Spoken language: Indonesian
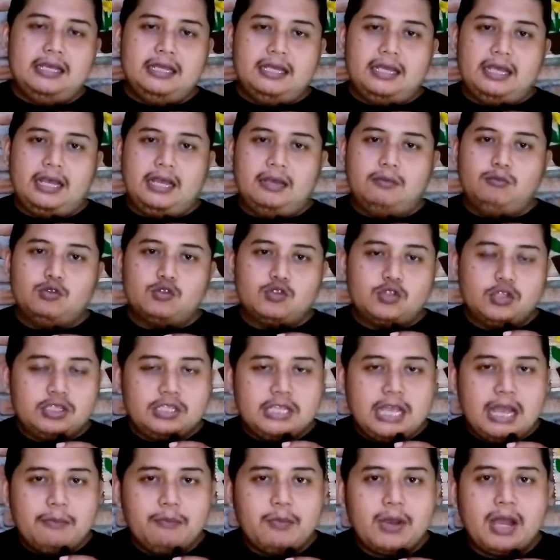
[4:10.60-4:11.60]
Nah,
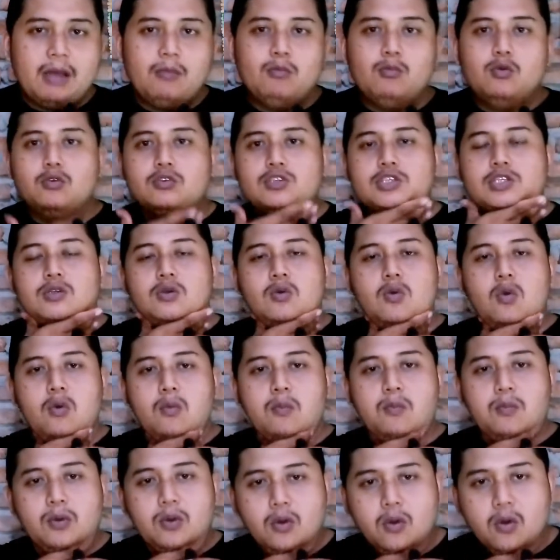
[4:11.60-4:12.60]
musiknya apa? Musik
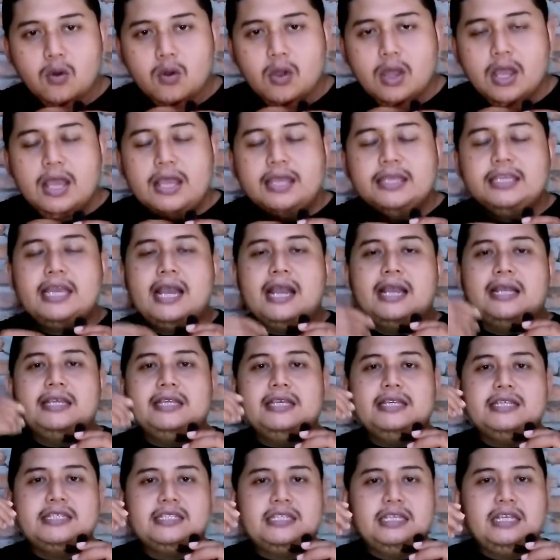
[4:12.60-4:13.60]
koplo yang
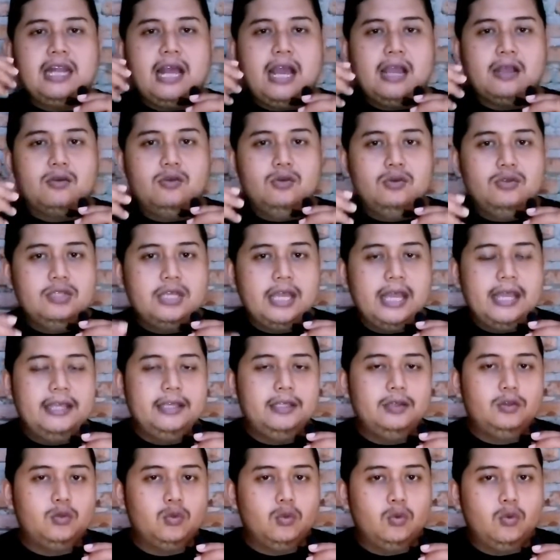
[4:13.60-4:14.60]
isi lagunya
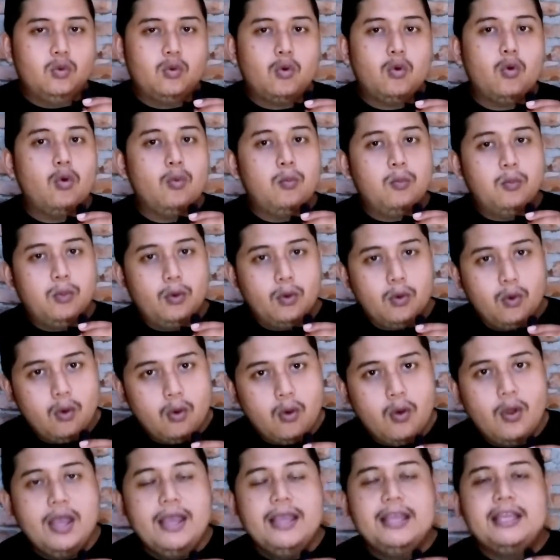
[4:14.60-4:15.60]
itu
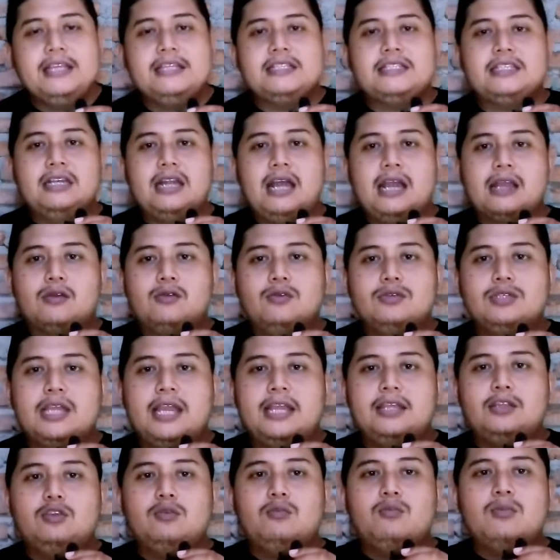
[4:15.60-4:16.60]
koplo, isi
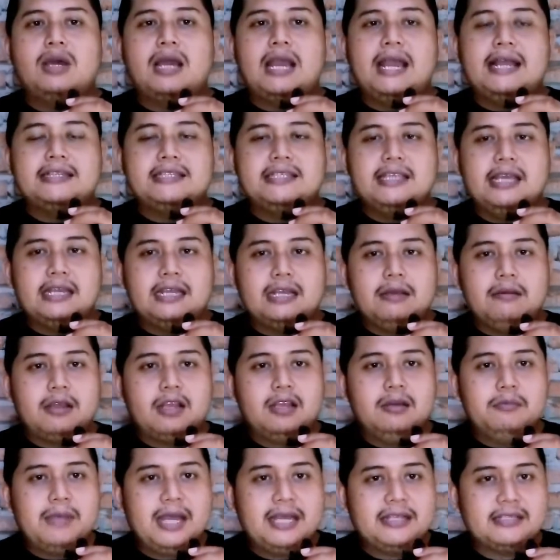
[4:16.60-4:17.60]
lagunya itu mengajak ke
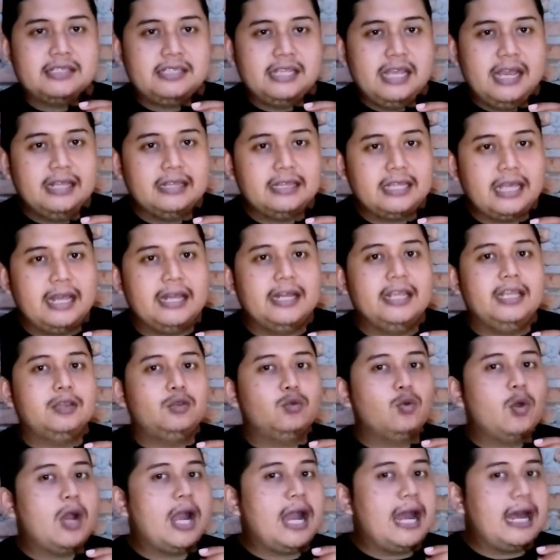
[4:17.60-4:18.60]
kemaksiatan,
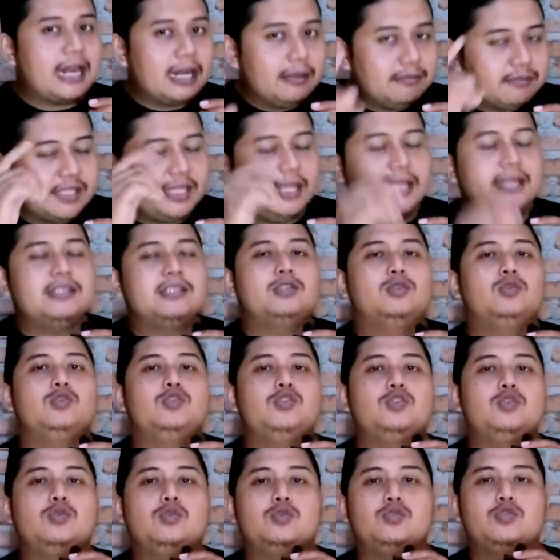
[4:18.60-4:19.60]
itu haram saya
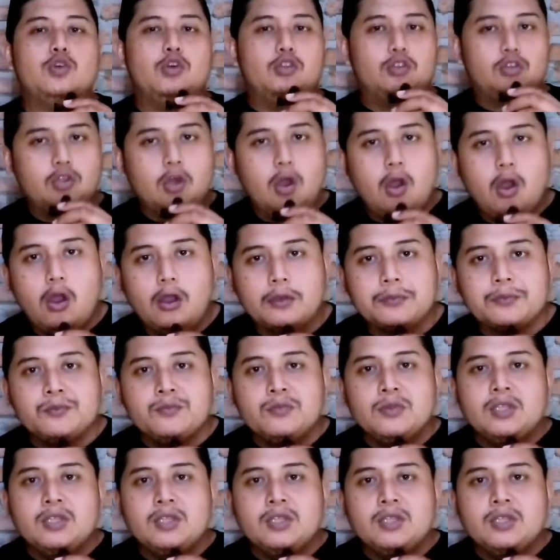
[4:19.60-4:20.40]
setuju. Contoh,